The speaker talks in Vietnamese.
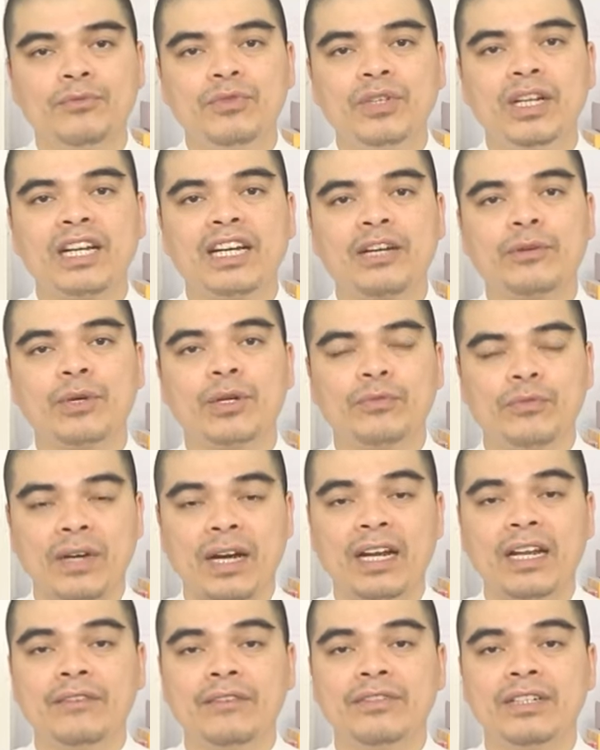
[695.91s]
Vừa là ngày Nguyệt
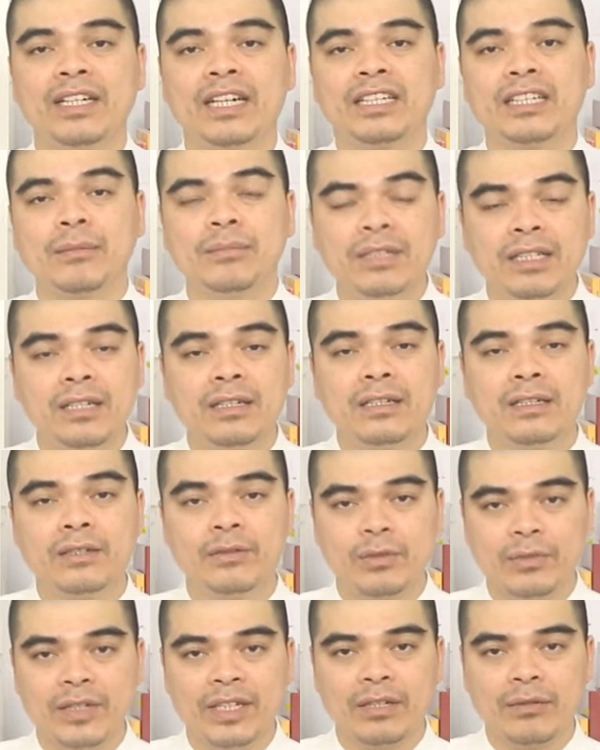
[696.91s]
Phá lại vừa ngày Tam Nương,
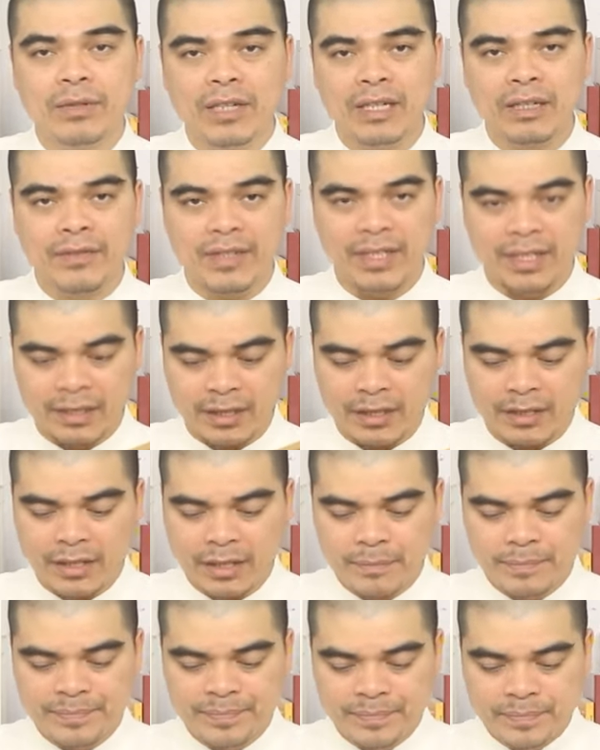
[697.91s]
quý vị cũng cần phải cẩn thận nhé.